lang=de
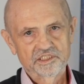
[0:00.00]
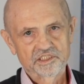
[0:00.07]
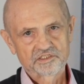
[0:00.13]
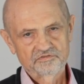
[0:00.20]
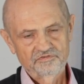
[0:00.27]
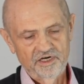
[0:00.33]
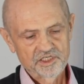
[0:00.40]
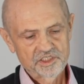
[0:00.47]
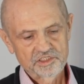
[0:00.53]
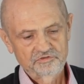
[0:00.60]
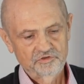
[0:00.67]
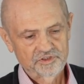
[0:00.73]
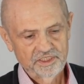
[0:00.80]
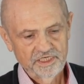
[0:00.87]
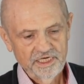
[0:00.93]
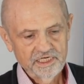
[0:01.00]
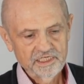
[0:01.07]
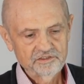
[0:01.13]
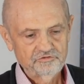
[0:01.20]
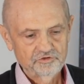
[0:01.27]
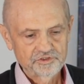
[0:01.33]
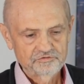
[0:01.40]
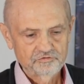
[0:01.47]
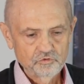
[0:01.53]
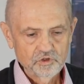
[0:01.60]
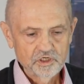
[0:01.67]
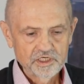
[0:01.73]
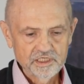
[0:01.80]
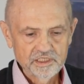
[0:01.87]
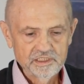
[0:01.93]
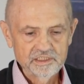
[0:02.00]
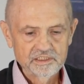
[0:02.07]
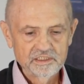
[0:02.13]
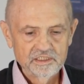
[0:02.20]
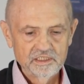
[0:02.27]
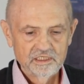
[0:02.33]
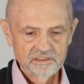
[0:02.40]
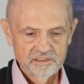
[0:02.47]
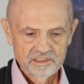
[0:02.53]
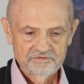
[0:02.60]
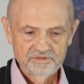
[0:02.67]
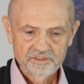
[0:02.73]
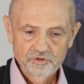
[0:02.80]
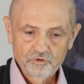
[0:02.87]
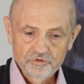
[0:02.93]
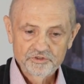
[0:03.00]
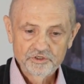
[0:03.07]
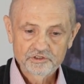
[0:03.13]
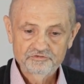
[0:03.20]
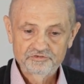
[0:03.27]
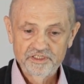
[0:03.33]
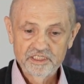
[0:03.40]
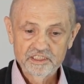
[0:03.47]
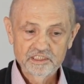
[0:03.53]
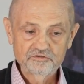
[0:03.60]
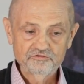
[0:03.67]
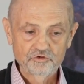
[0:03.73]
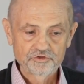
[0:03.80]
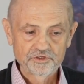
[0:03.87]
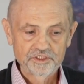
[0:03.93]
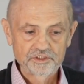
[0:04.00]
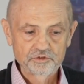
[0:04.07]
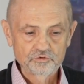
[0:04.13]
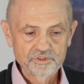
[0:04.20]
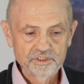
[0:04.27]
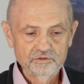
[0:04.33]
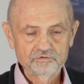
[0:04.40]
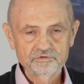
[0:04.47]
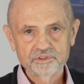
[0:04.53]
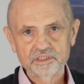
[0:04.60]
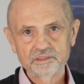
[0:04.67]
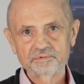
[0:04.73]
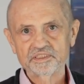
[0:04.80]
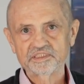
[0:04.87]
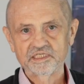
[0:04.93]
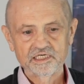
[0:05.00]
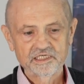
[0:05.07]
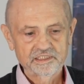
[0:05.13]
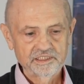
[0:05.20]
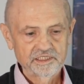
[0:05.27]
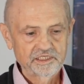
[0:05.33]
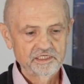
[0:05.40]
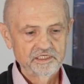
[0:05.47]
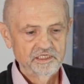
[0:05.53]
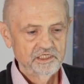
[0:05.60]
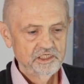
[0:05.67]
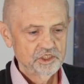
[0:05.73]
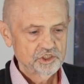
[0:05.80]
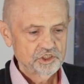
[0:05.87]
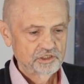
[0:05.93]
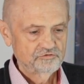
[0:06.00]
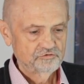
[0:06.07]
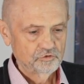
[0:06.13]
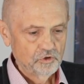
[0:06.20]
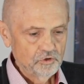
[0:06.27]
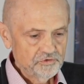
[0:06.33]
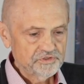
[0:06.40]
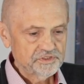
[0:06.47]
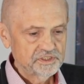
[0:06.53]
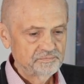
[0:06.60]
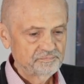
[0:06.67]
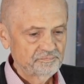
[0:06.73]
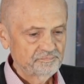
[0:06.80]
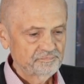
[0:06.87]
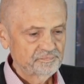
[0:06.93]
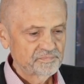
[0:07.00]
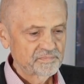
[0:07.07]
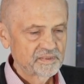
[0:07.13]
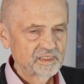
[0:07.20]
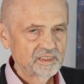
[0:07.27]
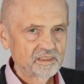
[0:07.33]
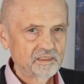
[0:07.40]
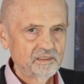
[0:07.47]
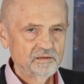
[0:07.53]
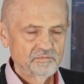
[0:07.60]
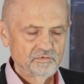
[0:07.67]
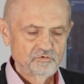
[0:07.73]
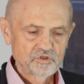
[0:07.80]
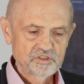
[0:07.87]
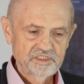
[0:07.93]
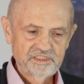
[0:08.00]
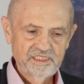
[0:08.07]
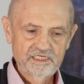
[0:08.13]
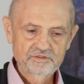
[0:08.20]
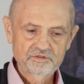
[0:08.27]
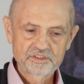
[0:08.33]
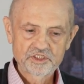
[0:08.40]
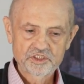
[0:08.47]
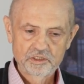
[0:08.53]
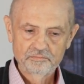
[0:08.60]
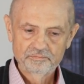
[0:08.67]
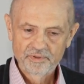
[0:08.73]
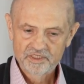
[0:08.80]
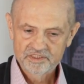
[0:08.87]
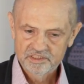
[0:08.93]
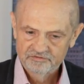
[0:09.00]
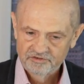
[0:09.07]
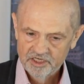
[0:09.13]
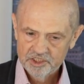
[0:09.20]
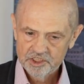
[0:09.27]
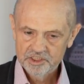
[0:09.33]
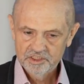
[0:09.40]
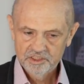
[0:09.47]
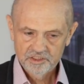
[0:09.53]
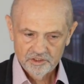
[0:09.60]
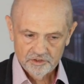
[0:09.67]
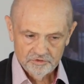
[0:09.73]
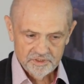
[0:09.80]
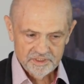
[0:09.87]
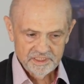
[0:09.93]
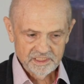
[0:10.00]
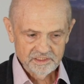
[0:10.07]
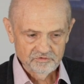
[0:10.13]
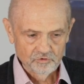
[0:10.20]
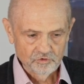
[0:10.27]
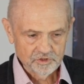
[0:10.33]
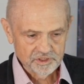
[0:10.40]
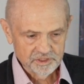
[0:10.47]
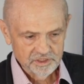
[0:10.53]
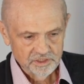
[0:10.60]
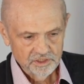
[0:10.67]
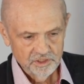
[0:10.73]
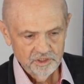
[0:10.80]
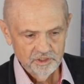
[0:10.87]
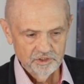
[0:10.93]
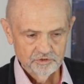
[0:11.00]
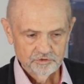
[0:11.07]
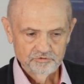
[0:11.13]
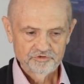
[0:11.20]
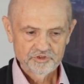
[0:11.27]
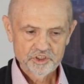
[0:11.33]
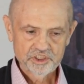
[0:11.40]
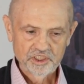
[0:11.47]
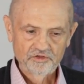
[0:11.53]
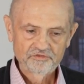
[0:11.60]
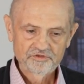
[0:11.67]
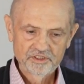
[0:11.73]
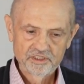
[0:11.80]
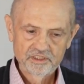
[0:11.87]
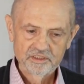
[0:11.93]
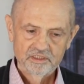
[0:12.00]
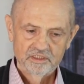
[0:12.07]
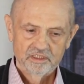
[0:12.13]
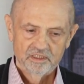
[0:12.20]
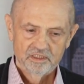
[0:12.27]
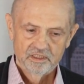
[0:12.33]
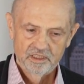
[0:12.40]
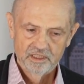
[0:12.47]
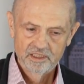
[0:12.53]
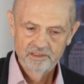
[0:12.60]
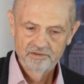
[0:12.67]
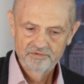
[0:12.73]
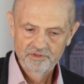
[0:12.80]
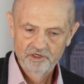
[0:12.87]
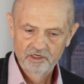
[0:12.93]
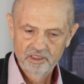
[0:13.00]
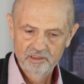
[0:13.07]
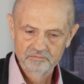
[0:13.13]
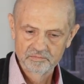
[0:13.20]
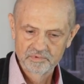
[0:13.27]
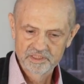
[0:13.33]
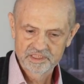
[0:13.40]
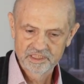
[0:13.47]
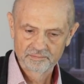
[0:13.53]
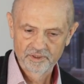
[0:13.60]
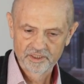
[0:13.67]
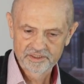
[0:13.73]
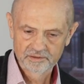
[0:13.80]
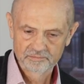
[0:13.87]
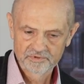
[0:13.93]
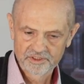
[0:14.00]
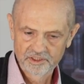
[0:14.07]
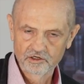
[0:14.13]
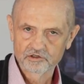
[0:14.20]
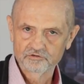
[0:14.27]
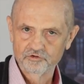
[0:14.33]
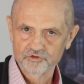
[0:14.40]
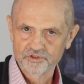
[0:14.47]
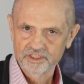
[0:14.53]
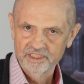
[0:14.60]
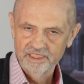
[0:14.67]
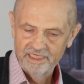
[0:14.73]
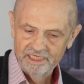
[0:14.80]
ist das Fest von der Ernte, von der Woche, das wird heute noch gefeiert von den Juden unter der Bezeichnung Shavuot. Wir wissen, Jesus ist am Passafest gekreuzigt worden und verstanden äh, nach dem Sabbat, am Tag von der